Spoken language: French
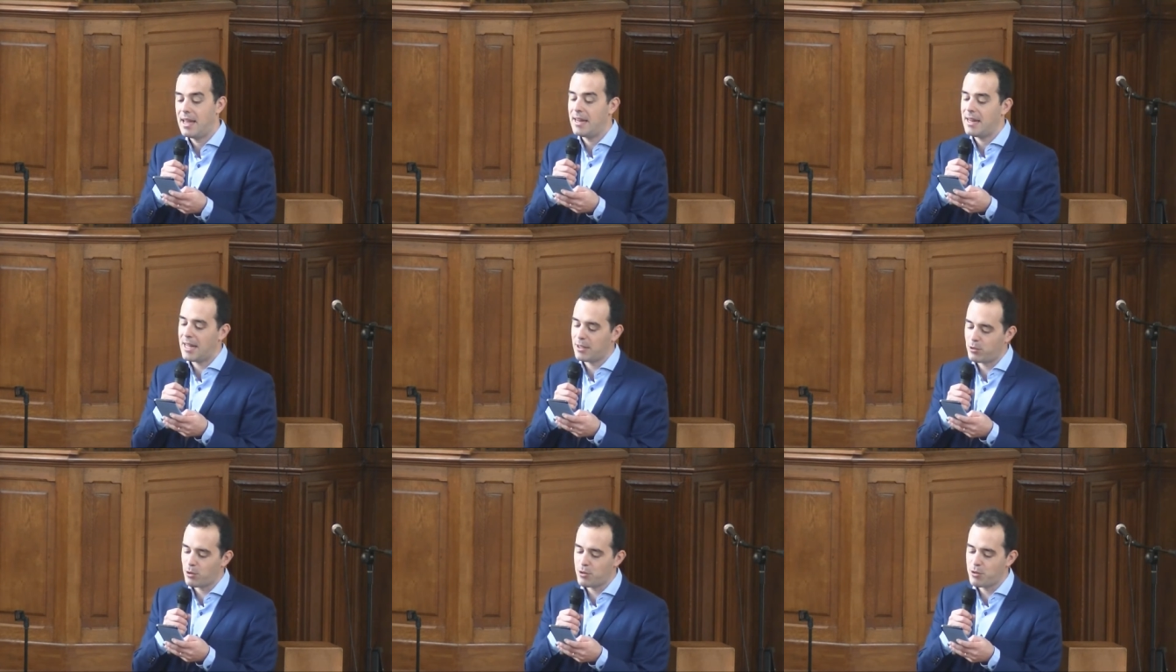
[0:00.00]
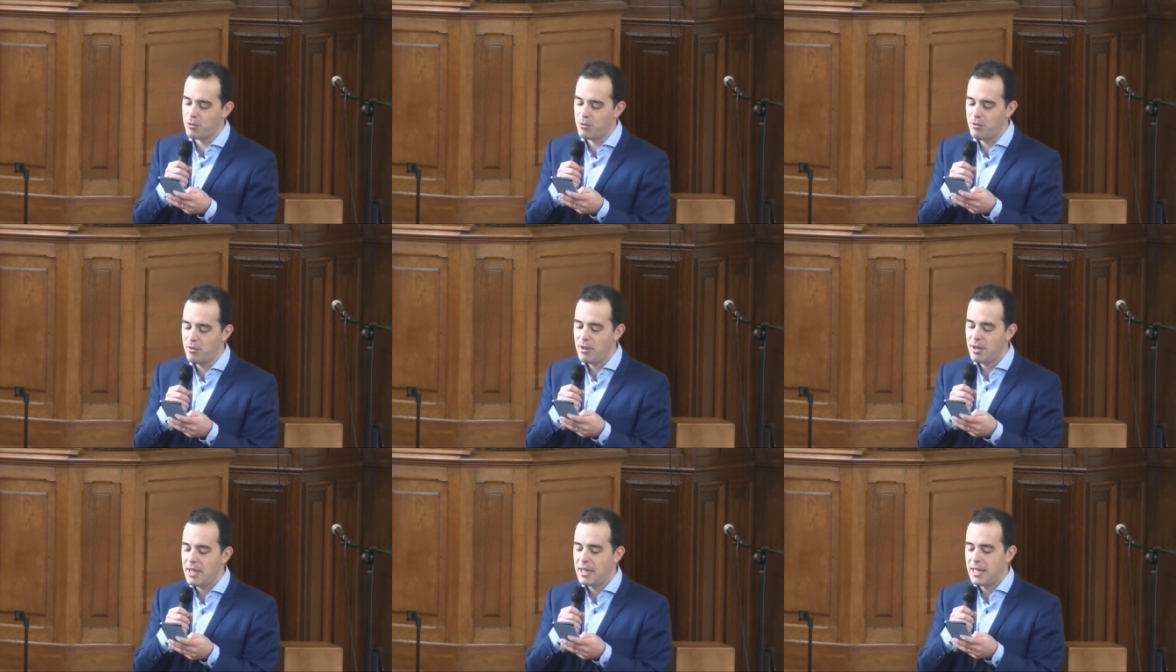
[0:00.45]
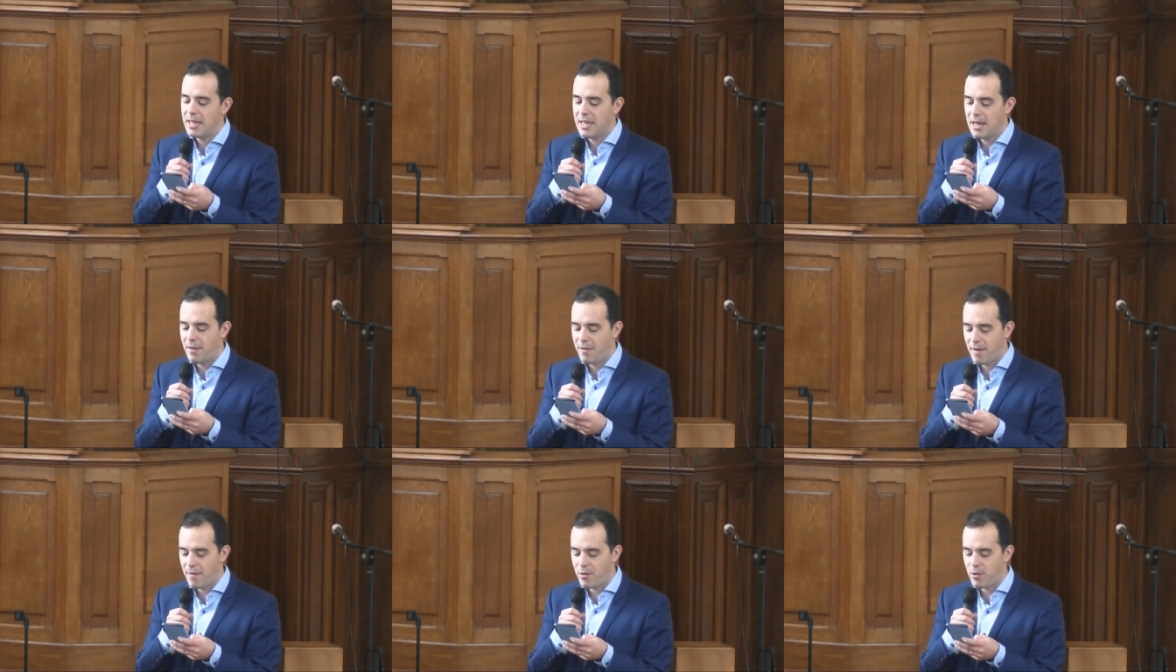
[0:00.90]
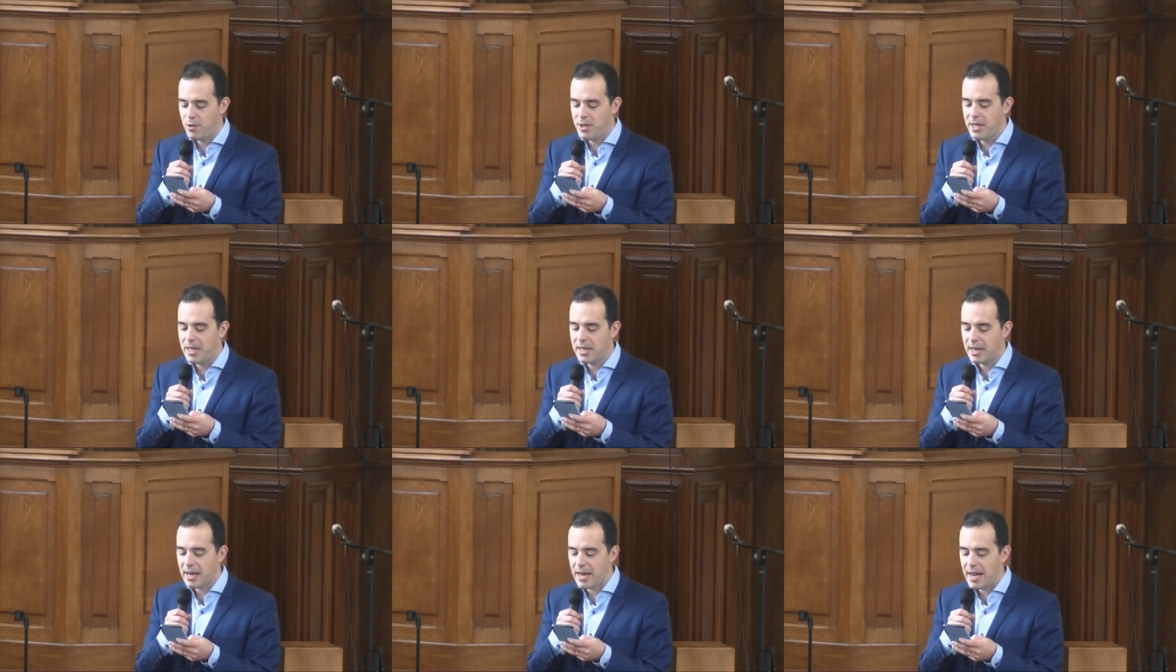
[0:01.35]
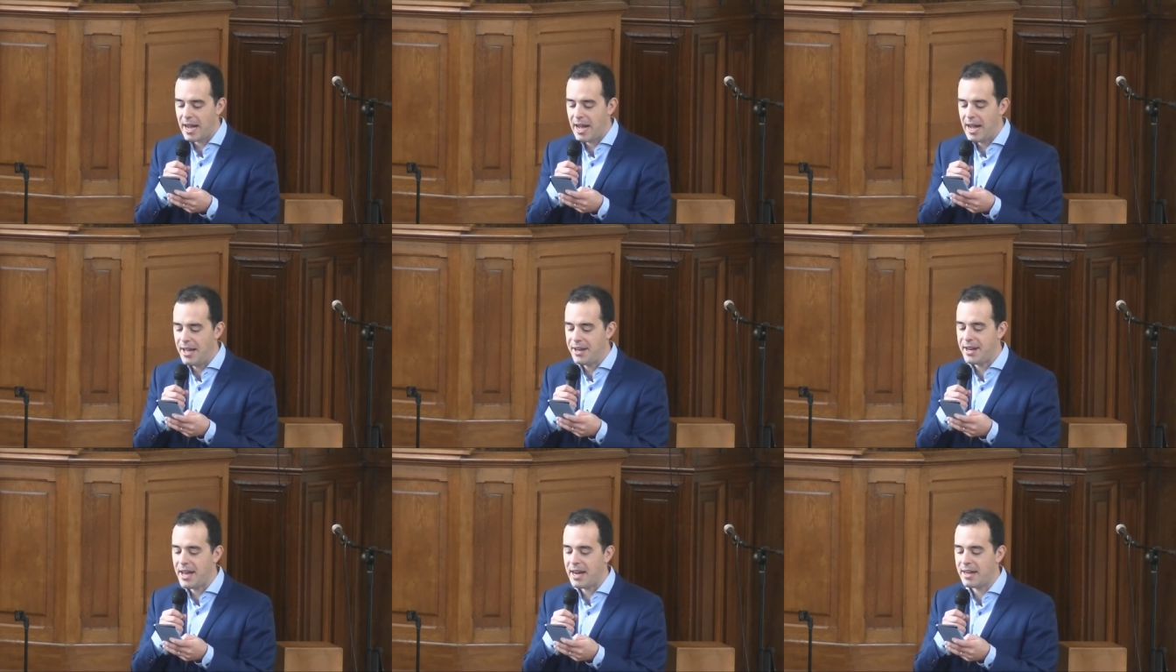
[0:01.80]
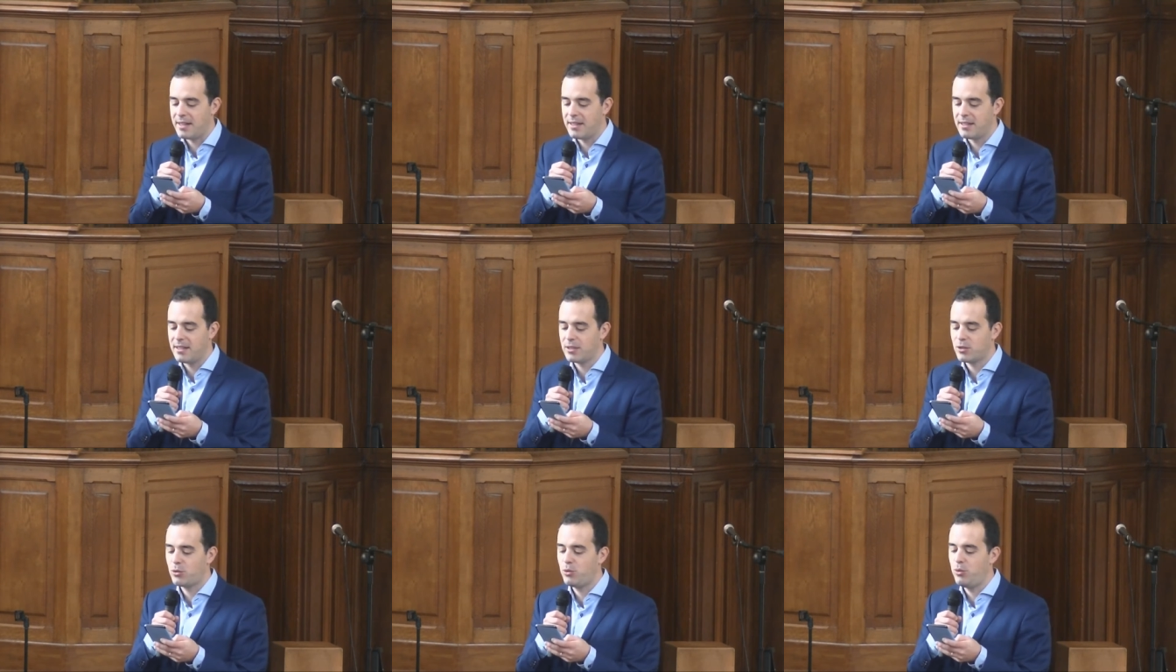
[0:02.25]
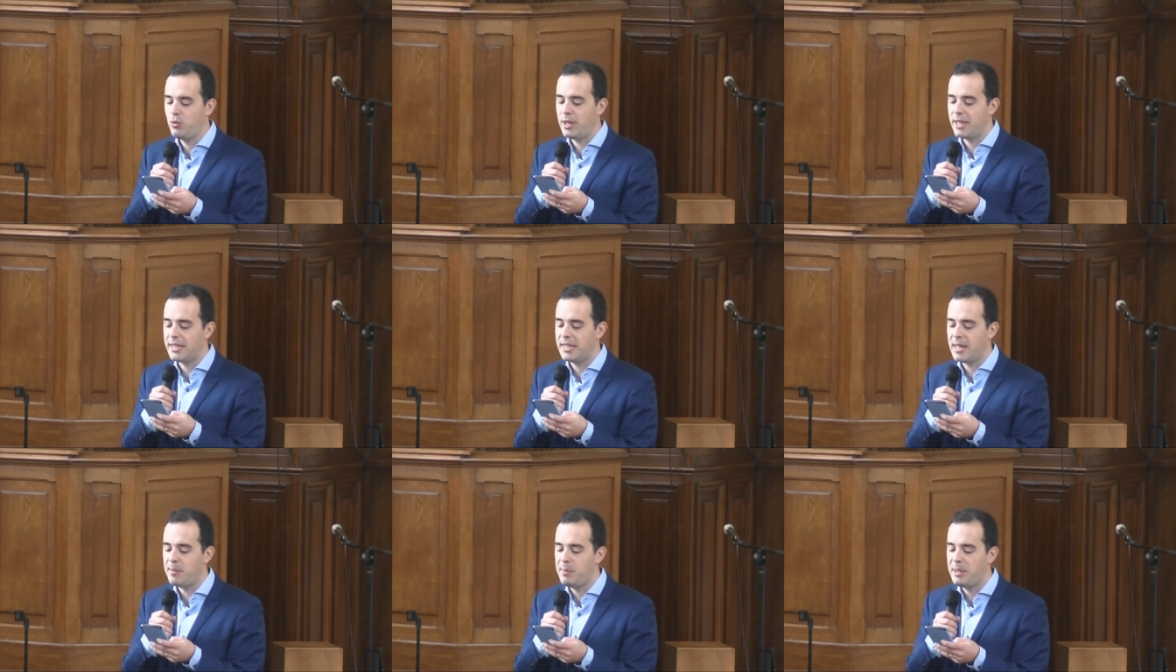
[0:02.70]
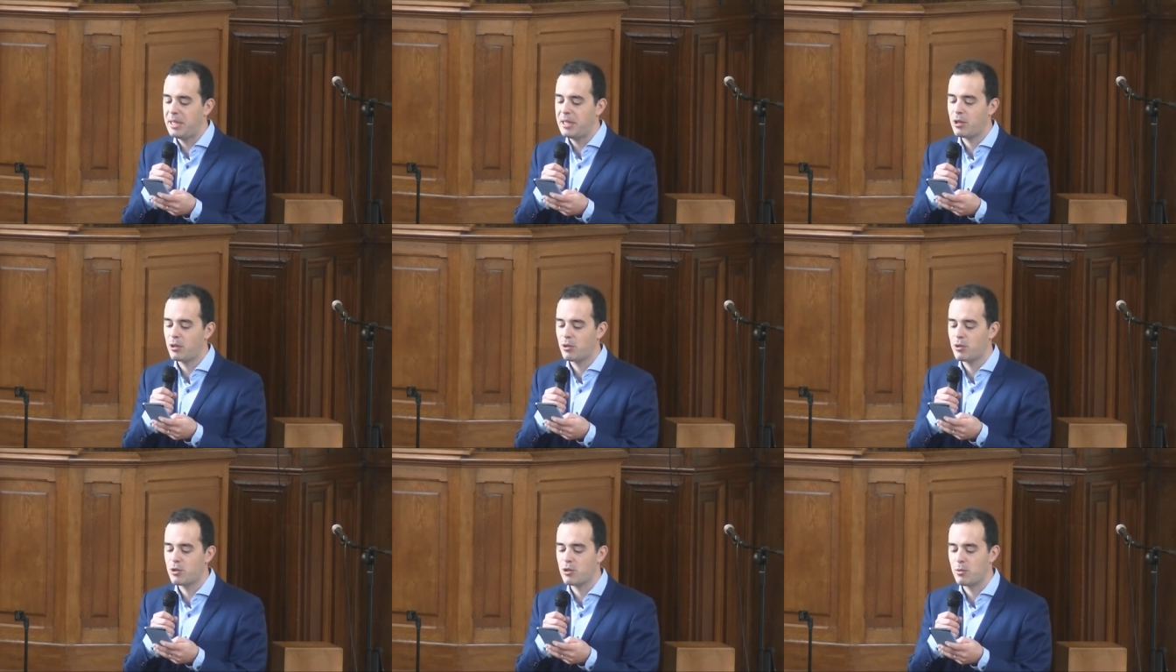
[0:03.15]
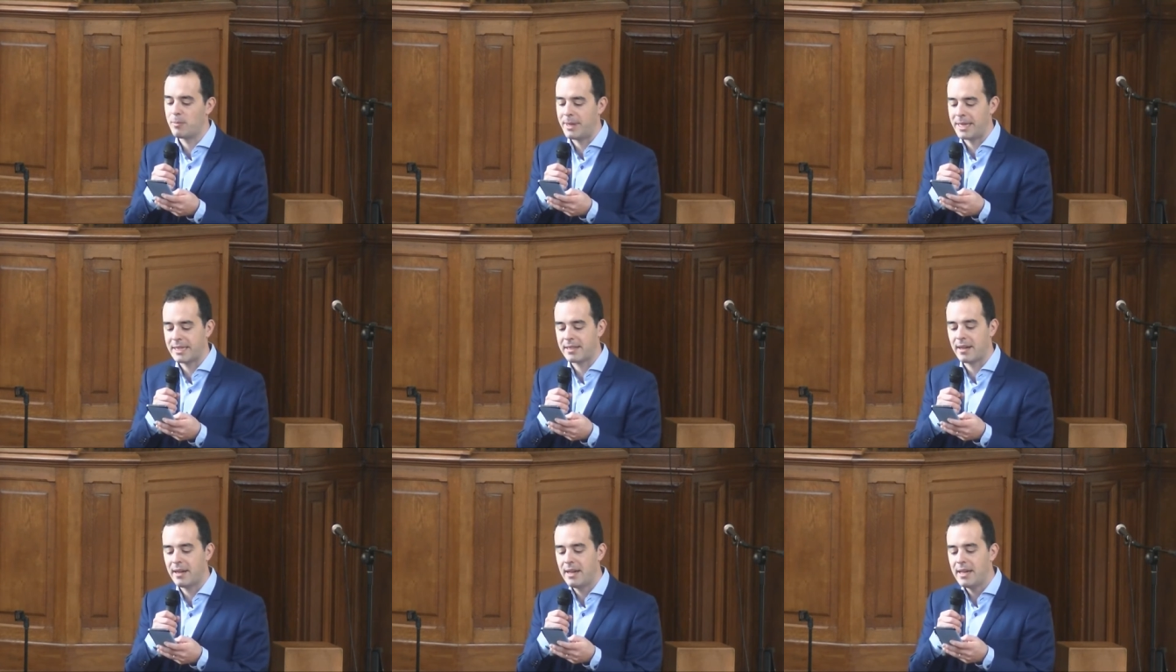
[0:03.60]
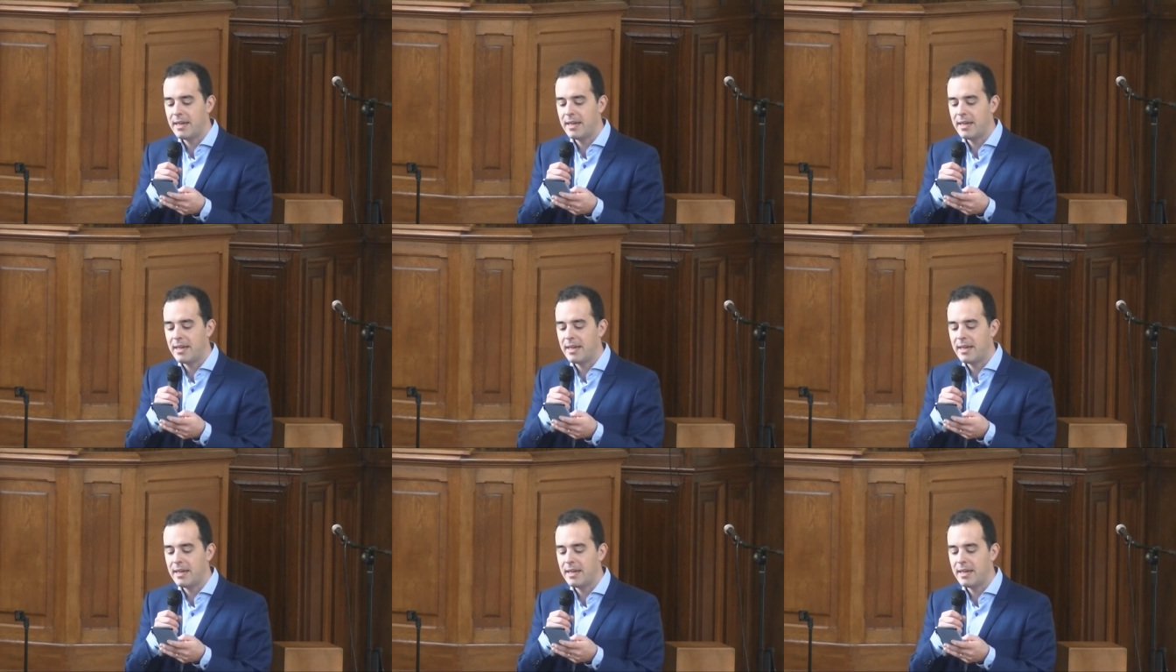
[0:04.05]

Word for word: Là-dessus, il fait venir un à un tous les débiteurs de son maître.